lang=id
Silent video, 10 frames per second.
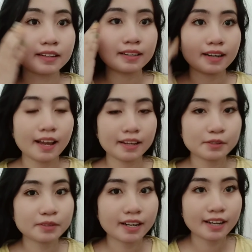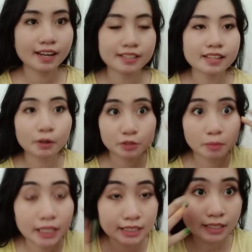nah ini sudah guys aku
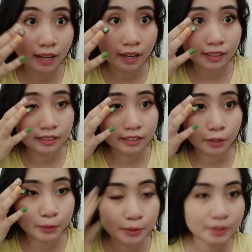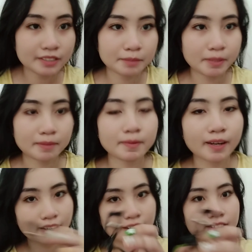coba ya ini aku jepit
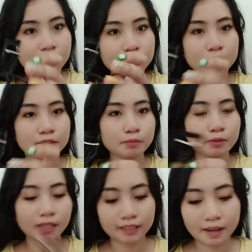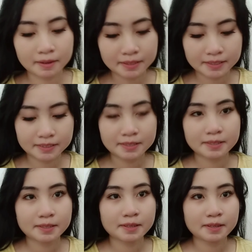pakai ini aku jepit belum apa
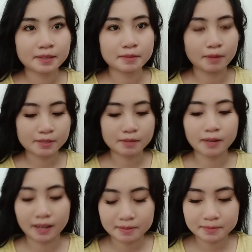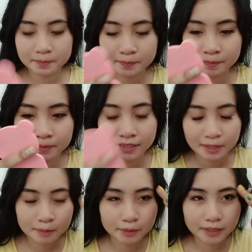bisa apa enggak
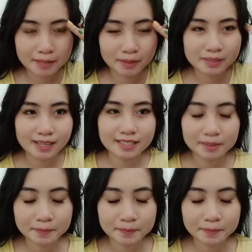menurut kalian bagus gak sih